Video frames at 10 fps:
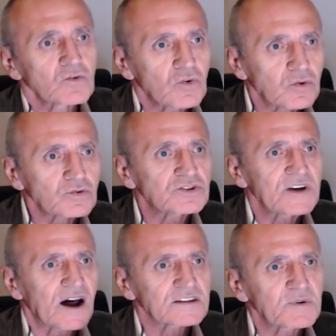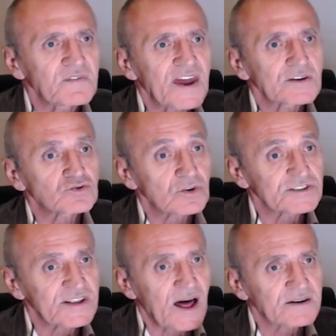Konut yardımı veya
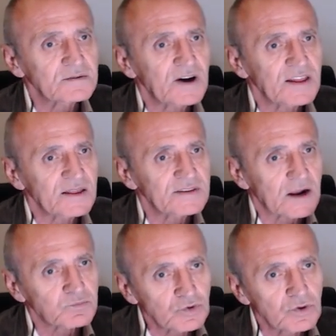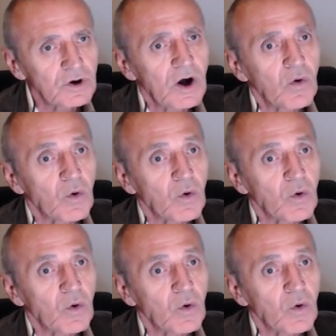sosyal yardım alanlar bunu